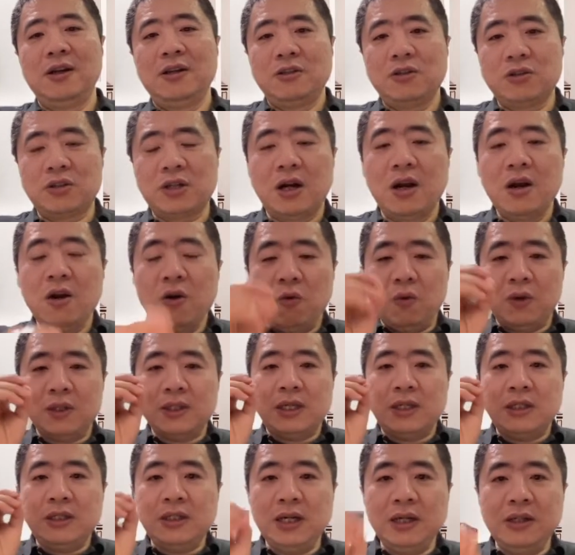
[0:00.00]
就是我
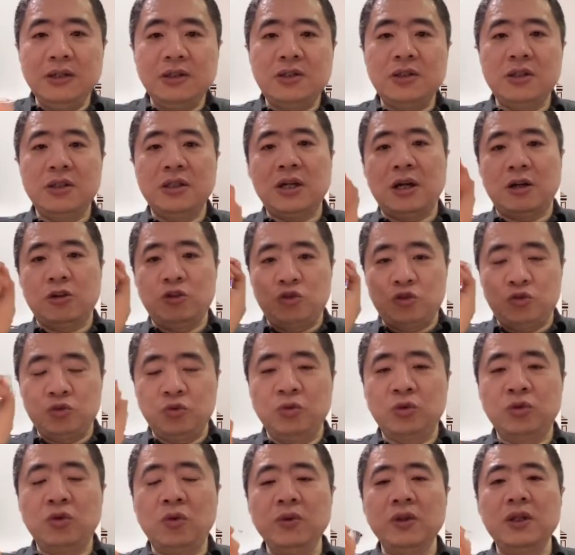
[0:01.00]
在认知上
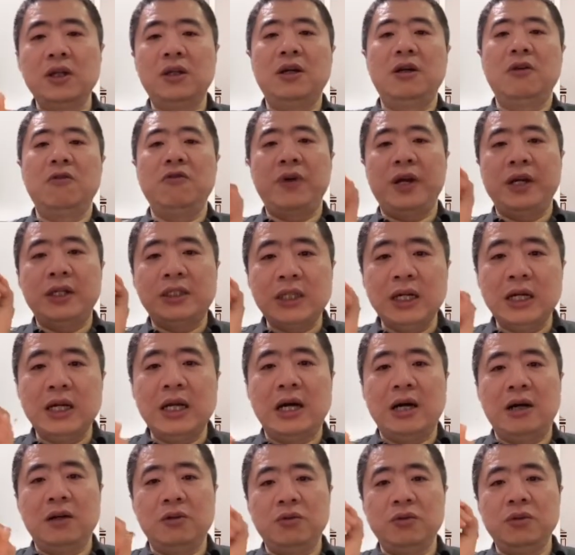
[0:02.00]
主动的认为这
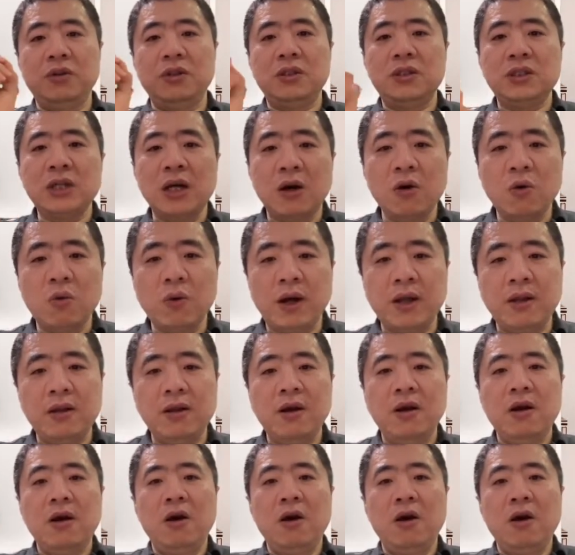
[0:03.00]
两个东西相关，